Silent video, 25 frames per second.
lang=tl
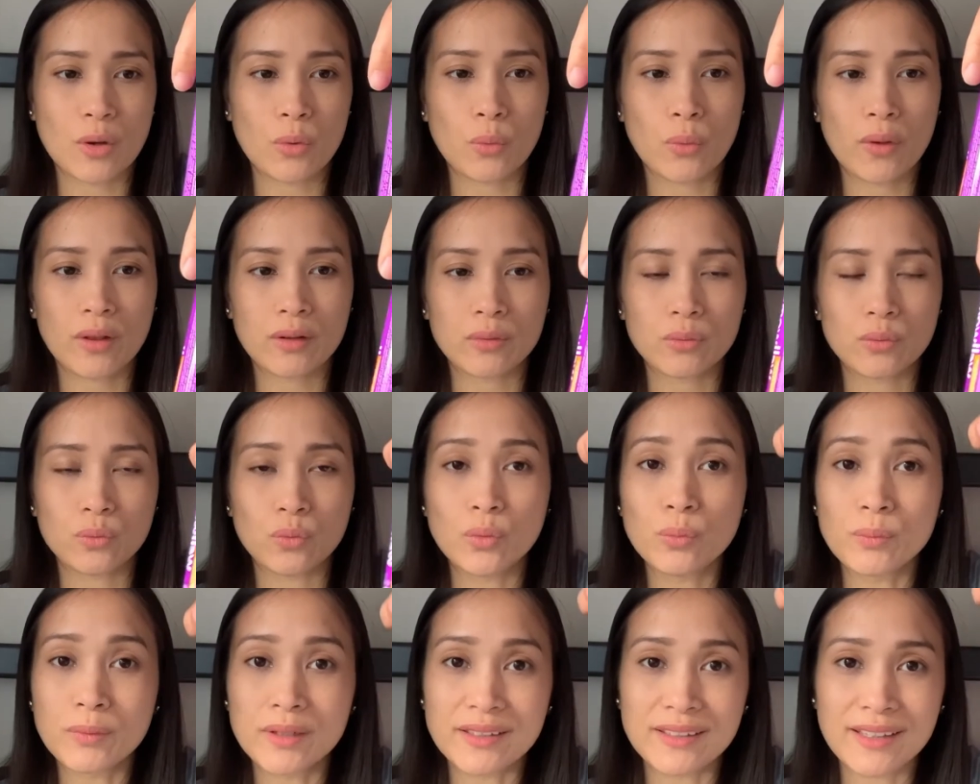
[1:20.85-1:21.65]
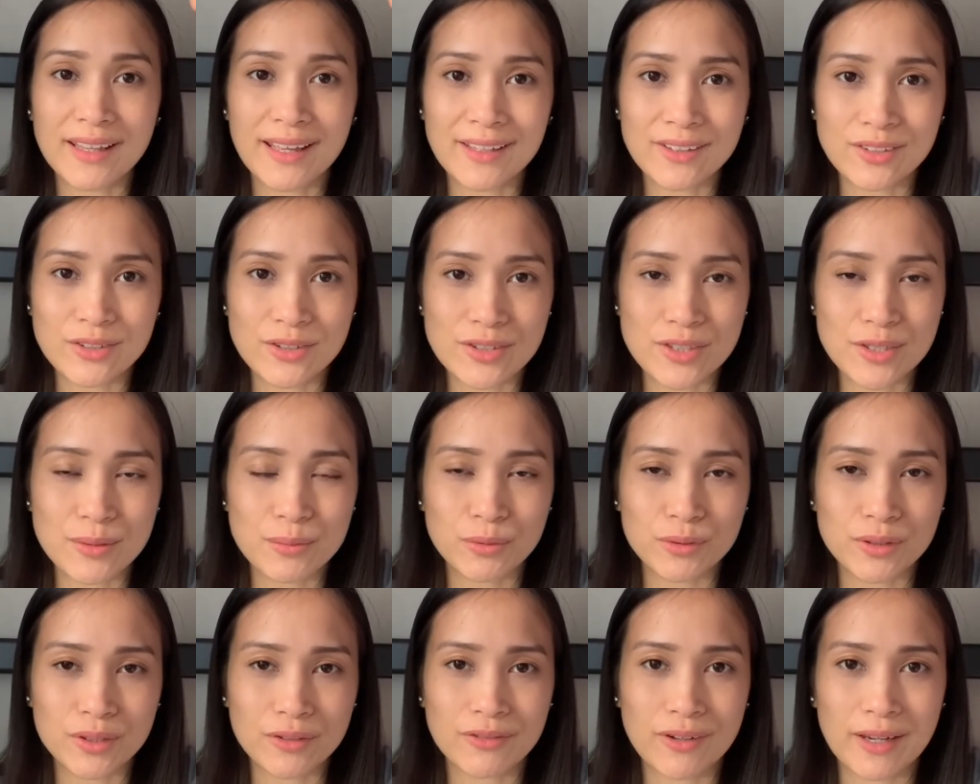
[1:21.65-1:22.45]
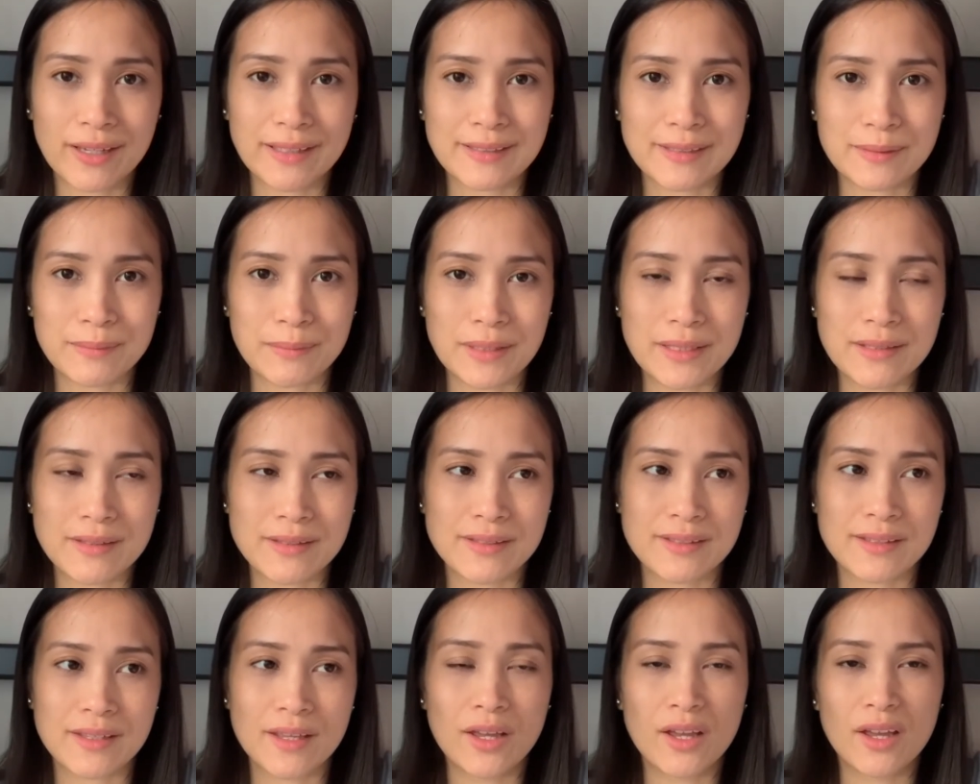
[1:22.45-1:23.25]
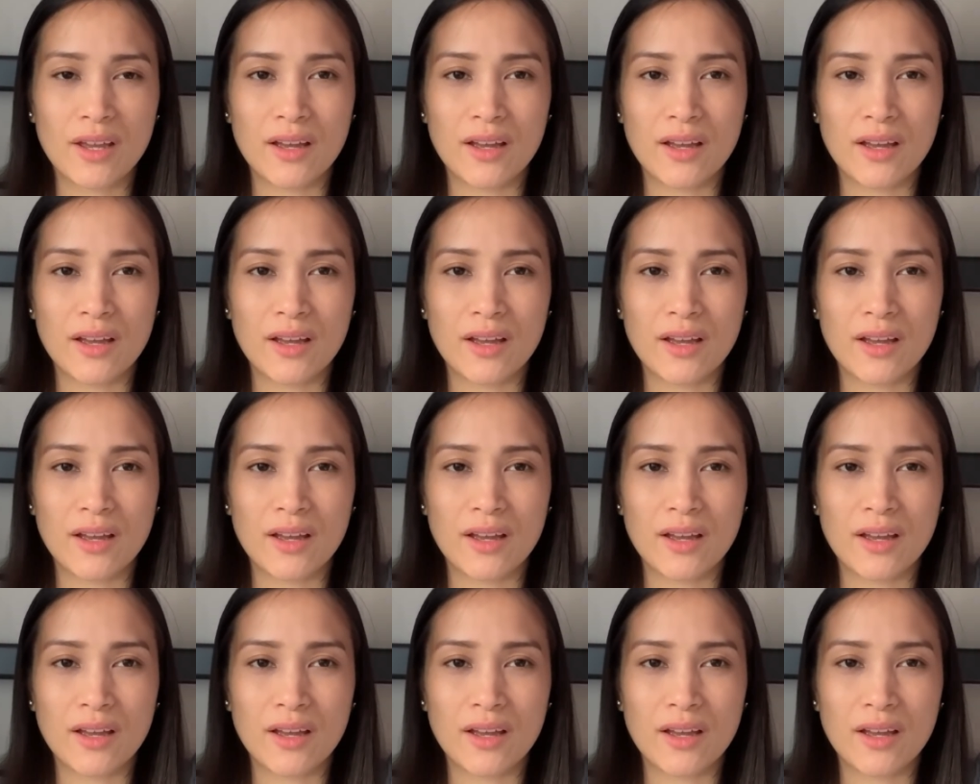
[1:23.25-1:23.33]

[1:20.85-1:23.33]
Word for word: Well Woman Energy Multivitamins.